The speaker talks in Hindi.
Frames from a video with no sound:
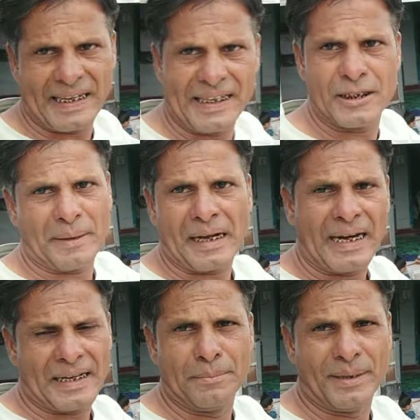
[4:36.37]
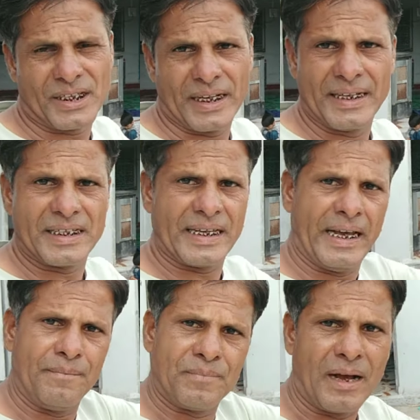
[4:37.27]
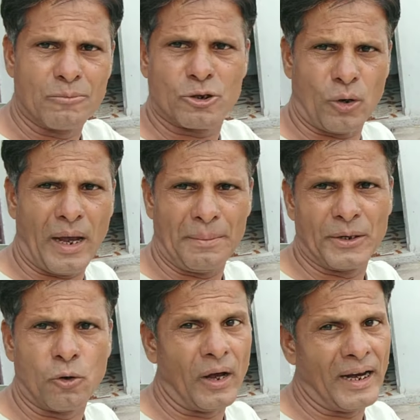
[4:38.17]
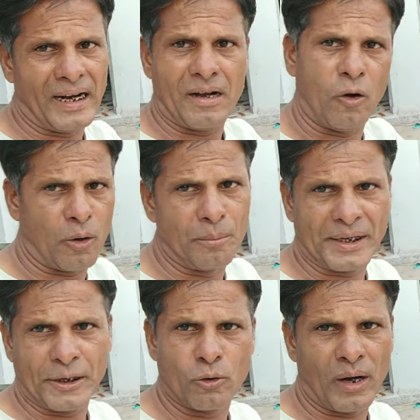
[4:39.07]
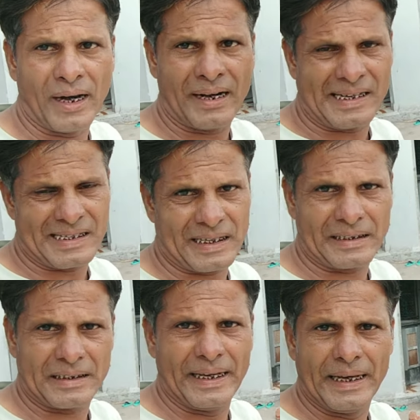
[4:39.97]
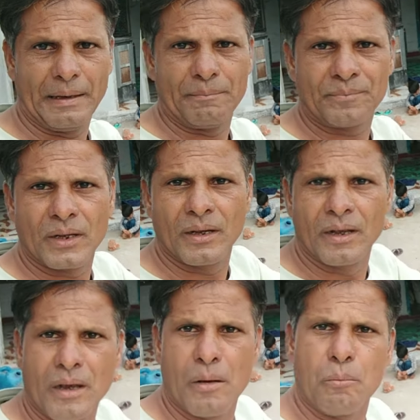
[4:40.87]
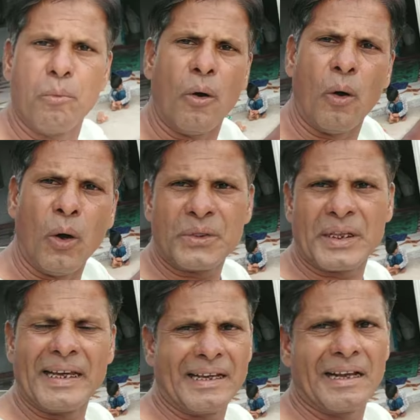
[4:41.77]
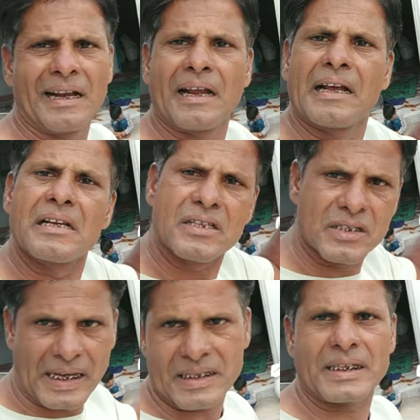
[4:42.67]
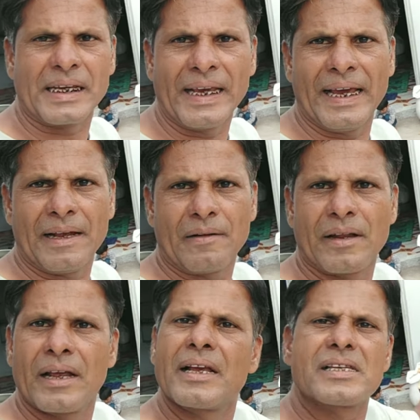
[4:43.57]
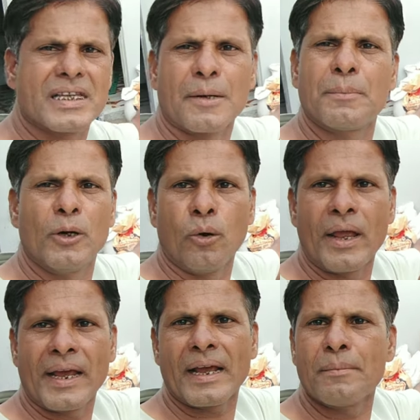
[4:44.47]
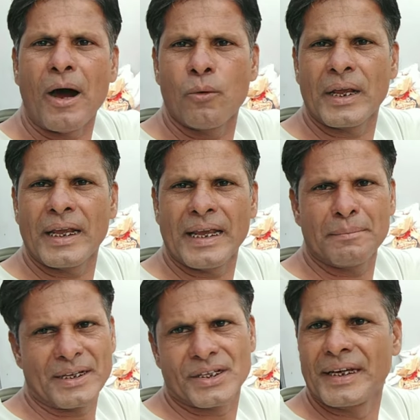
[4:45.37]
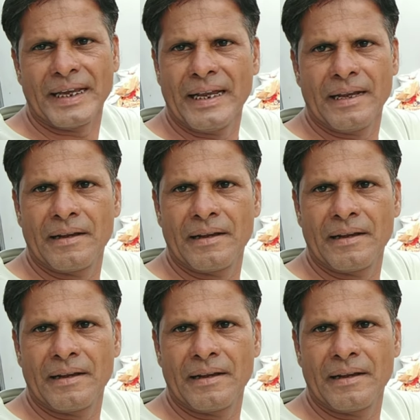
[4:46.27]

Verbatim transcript: से इस प्रकार की मशीन से हम सोयाबीन को अलग और मिट्टी को अलग कर सकते हैं बहुत ही सस्ती है सिर्फ लोहे के भाव की ये मशीन है